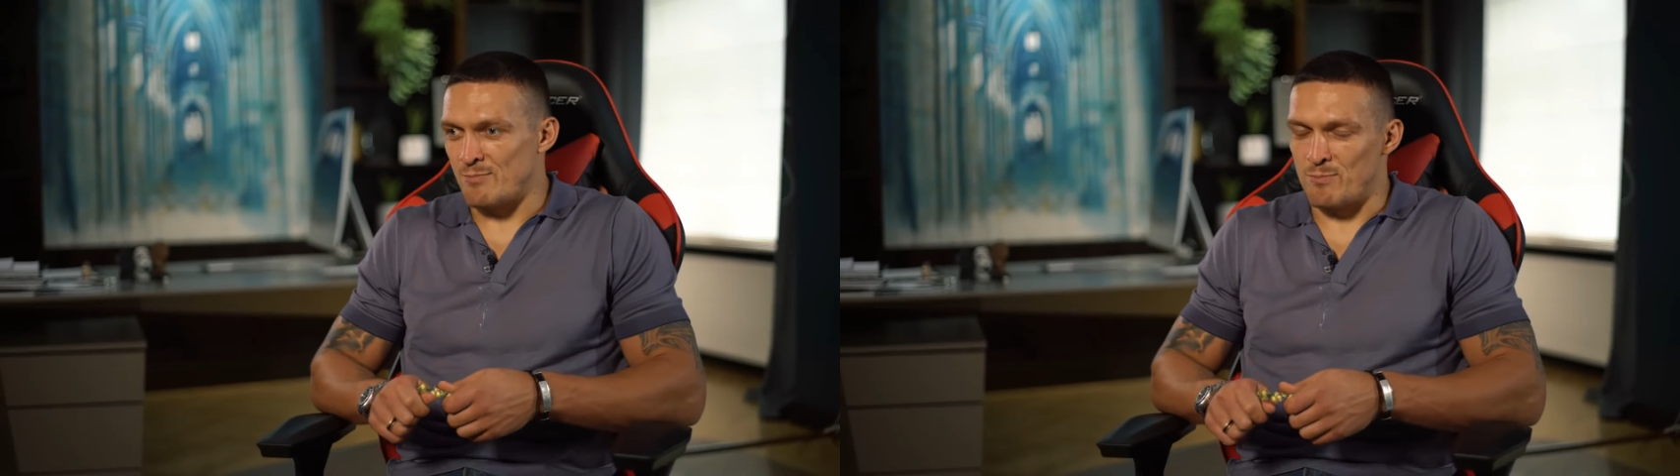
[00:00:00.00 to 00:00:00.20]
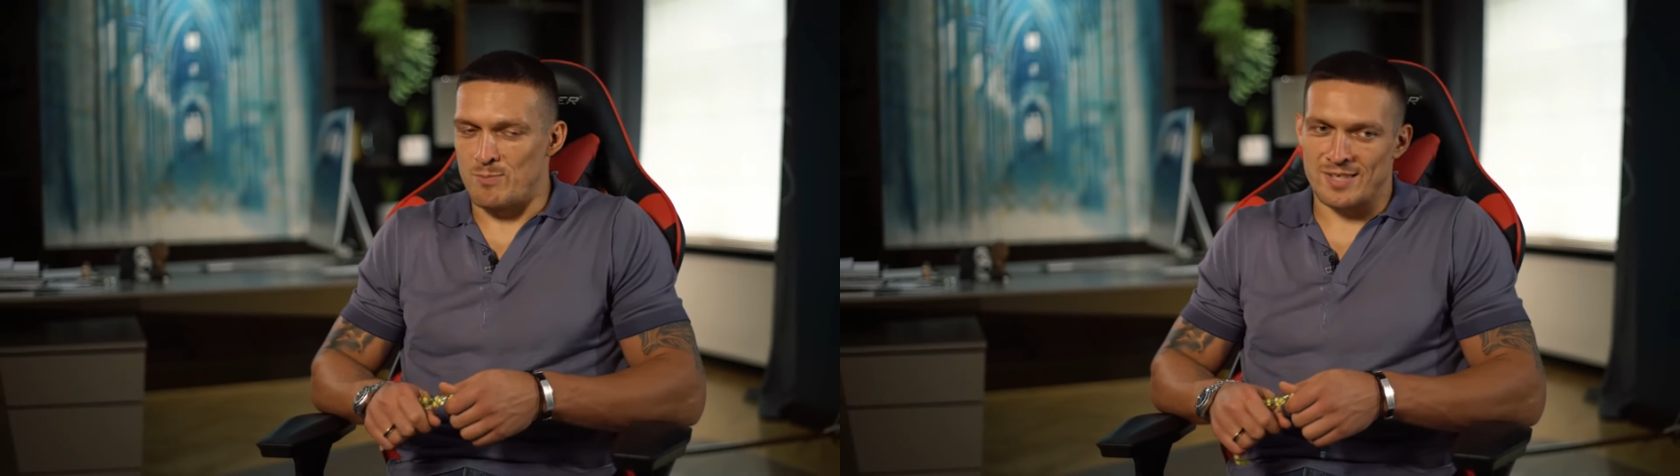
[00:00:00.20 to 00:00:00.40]

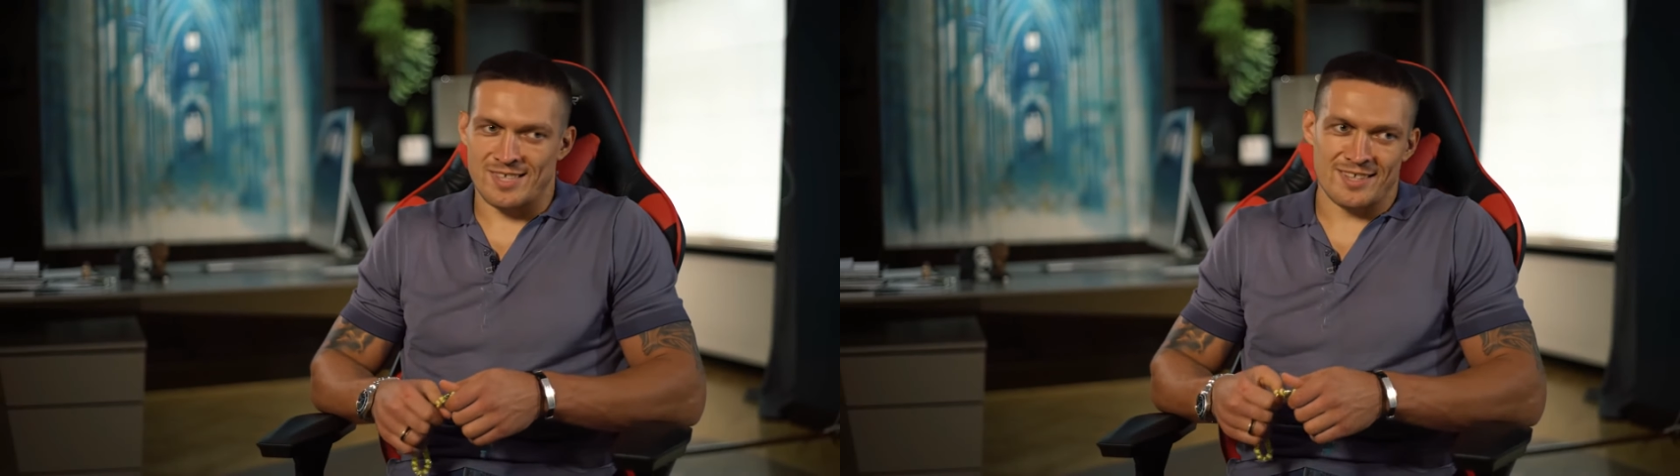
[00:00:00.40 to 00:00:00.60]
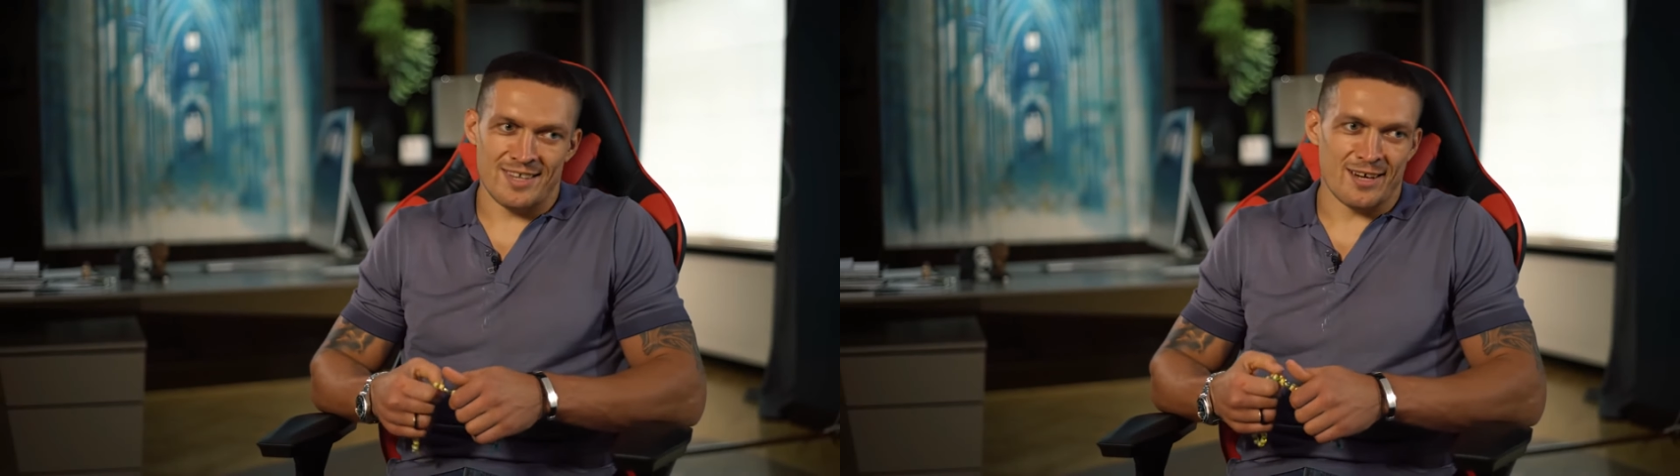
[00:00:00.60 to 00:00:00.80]

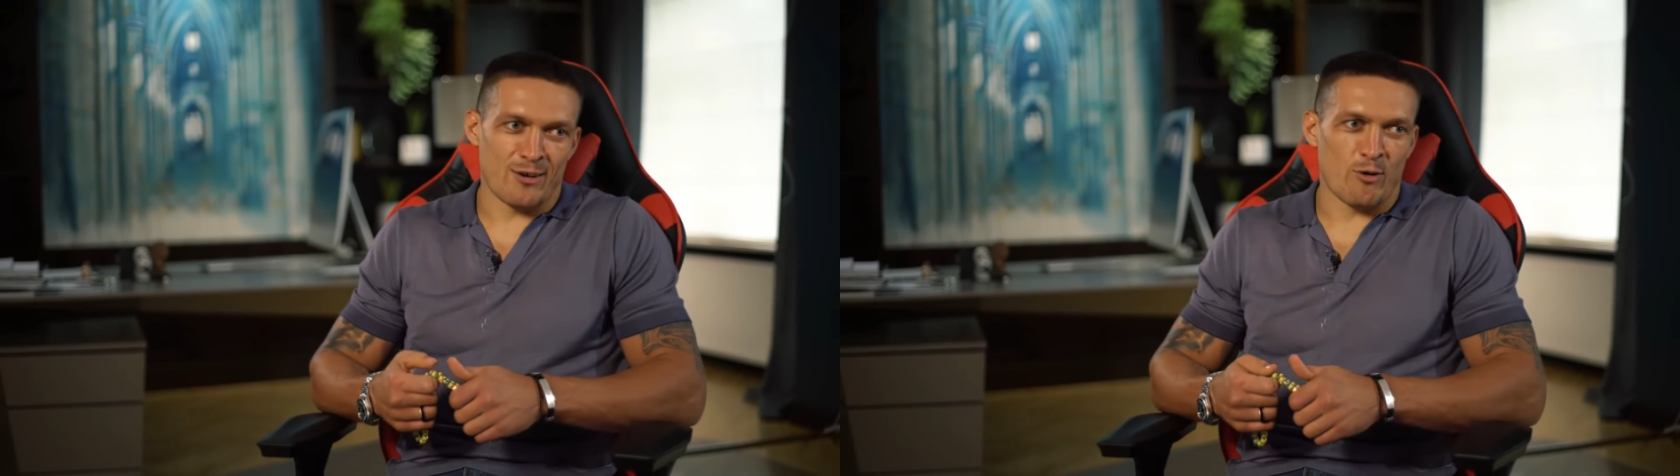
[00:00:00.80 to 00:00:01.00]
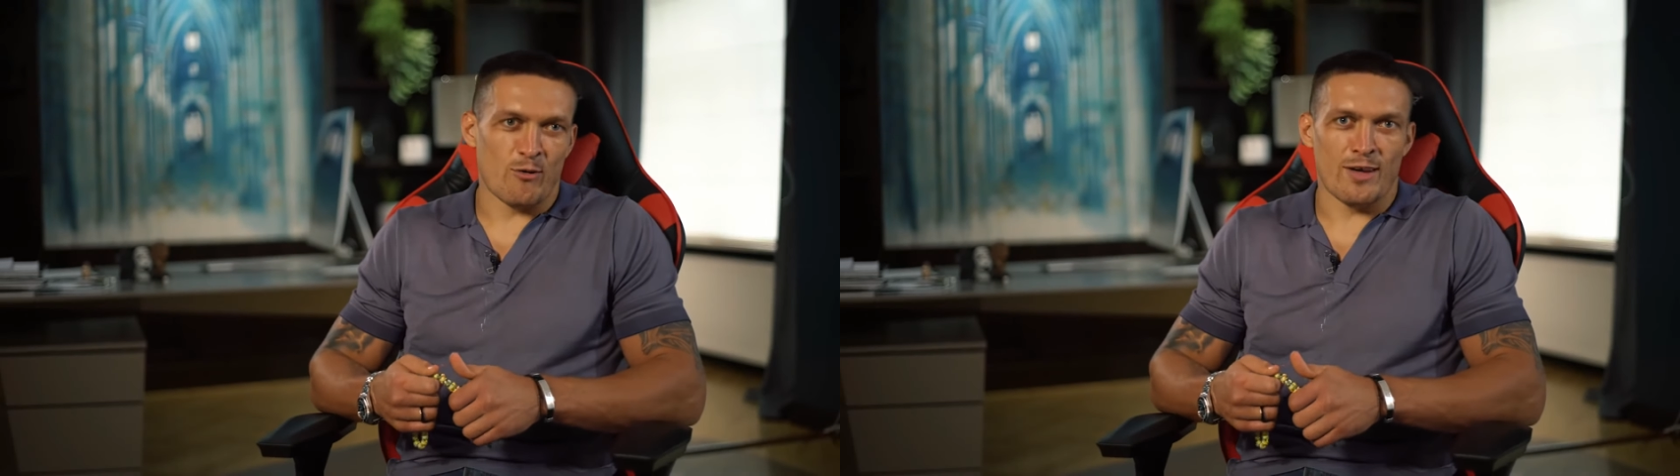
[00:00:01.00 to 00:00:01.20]
без
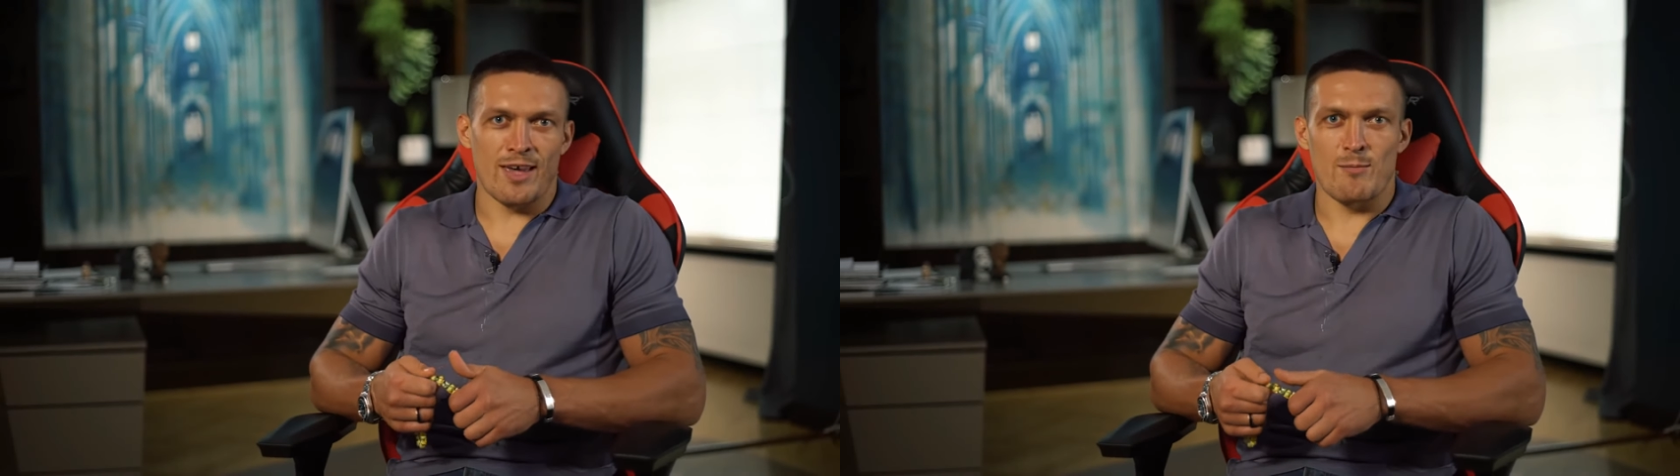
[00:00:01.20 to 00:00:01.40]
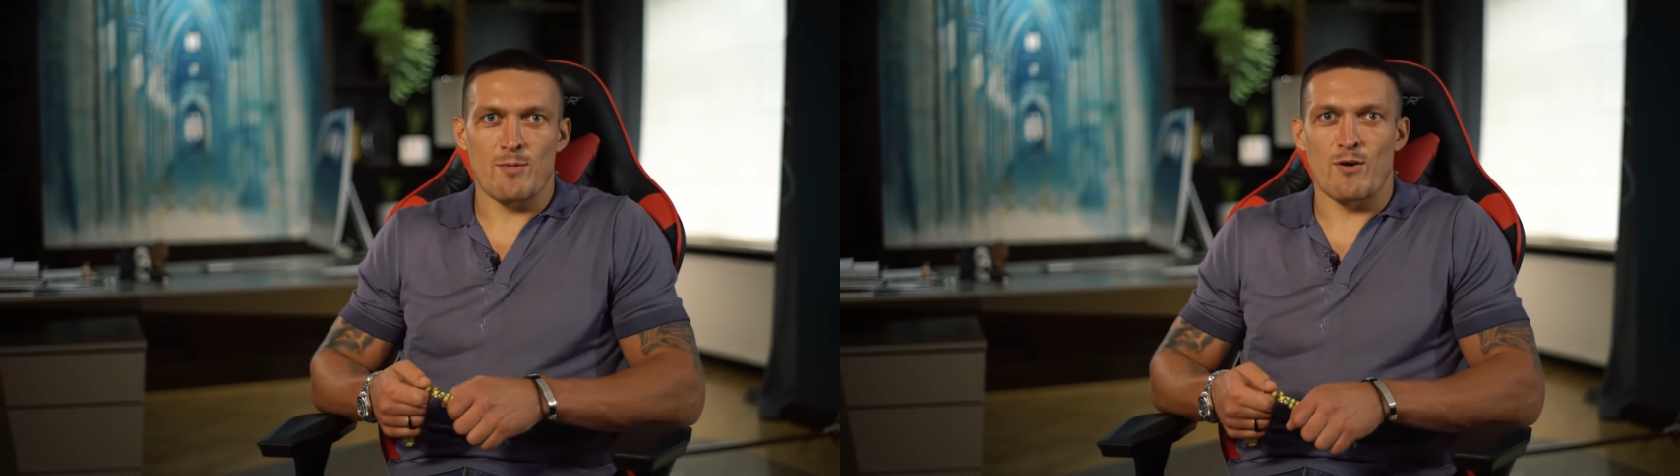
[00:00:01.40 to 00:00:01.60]
никакого,
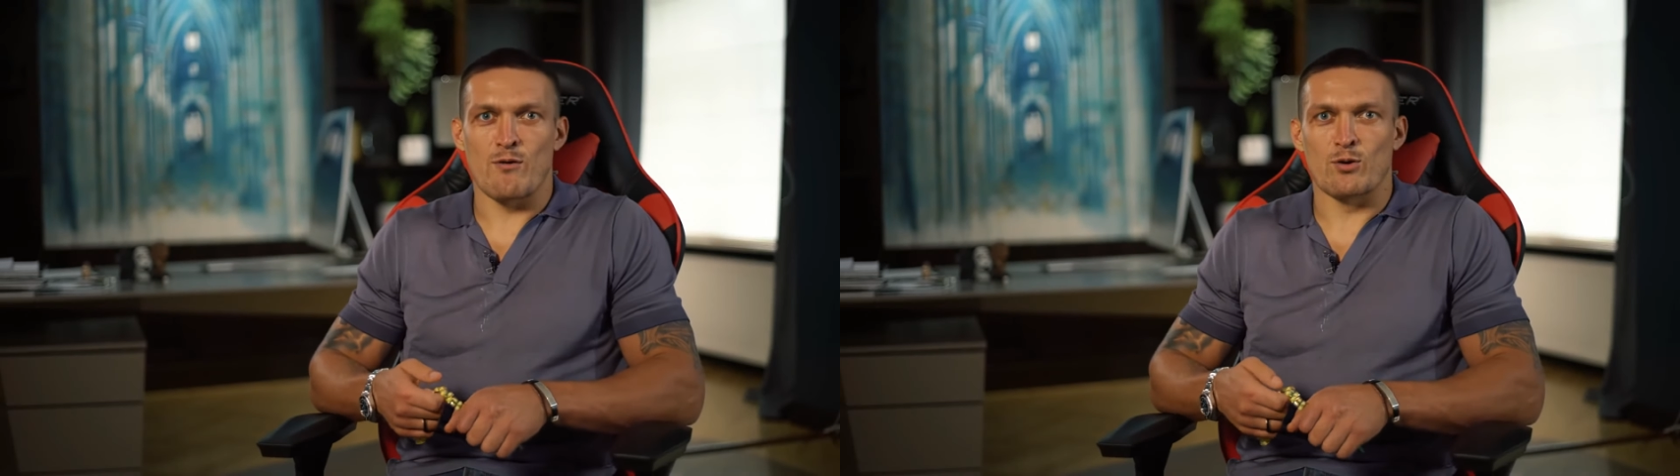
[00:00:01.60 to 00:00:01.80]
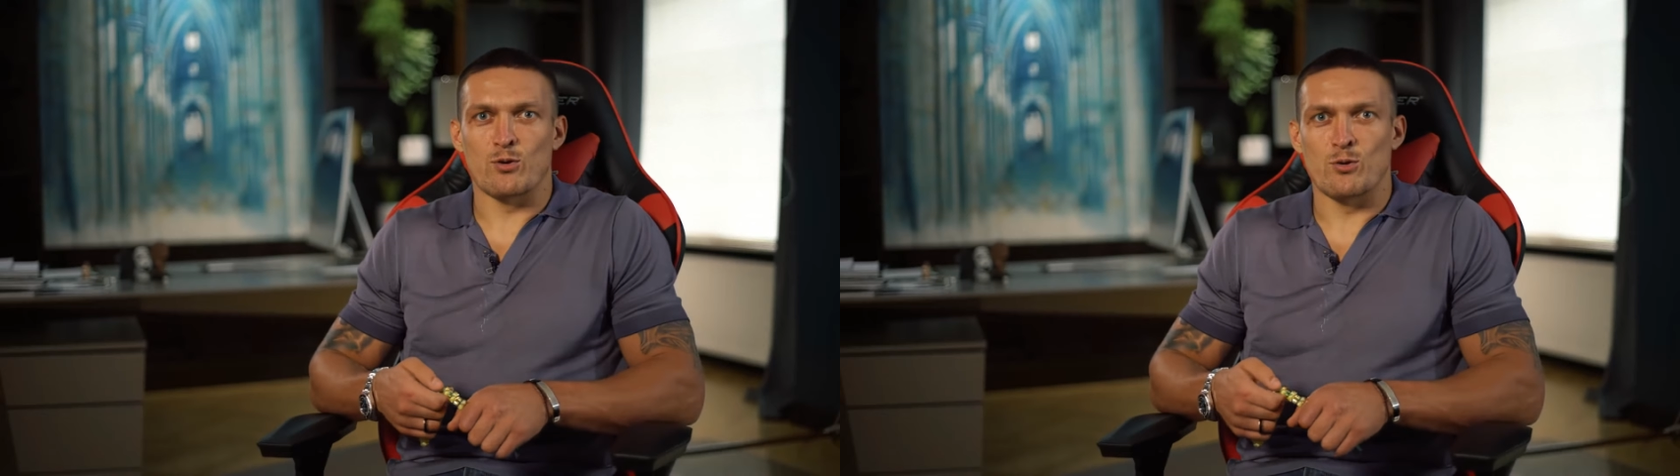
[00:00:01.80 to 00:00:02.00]
я
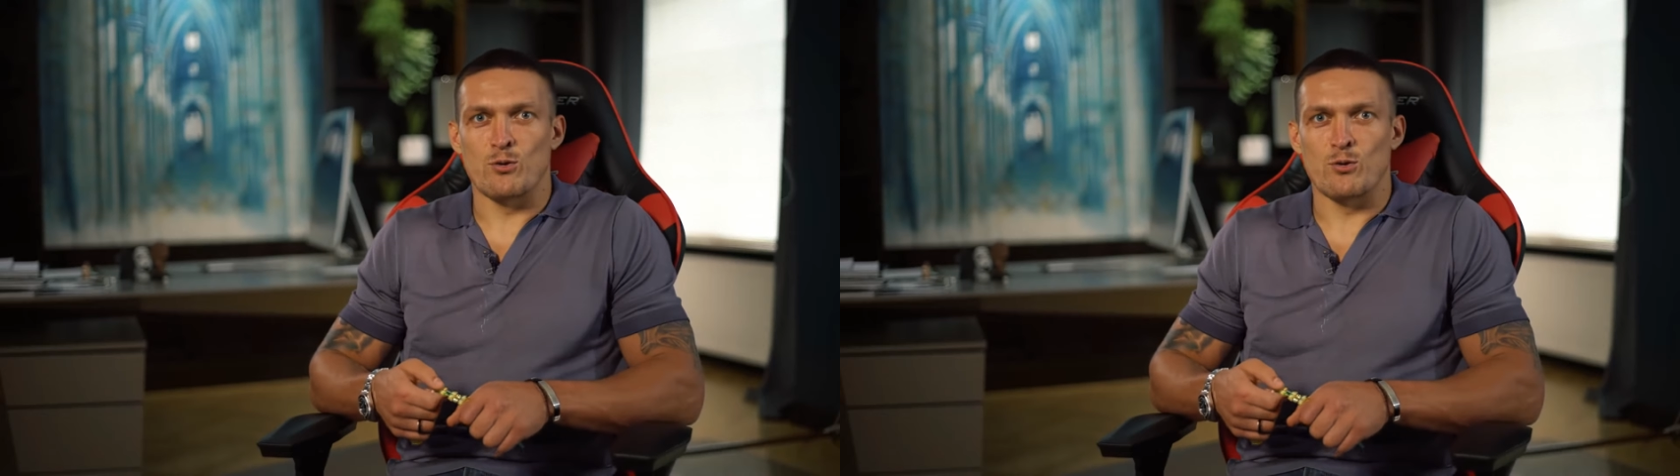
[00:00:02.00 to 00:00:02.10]
имею в виду,